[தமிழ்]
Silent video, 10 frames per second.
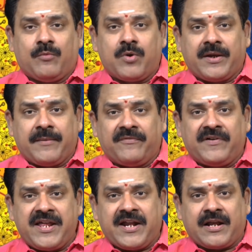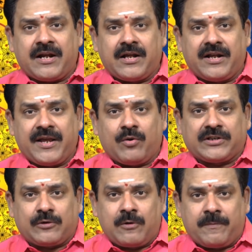உங்கள் வெளியிடங்களுக்கு நீங்கள்
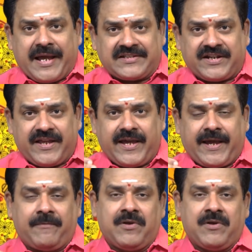ஒருத்தட்ட ஒன்று பேசுகிறீங்க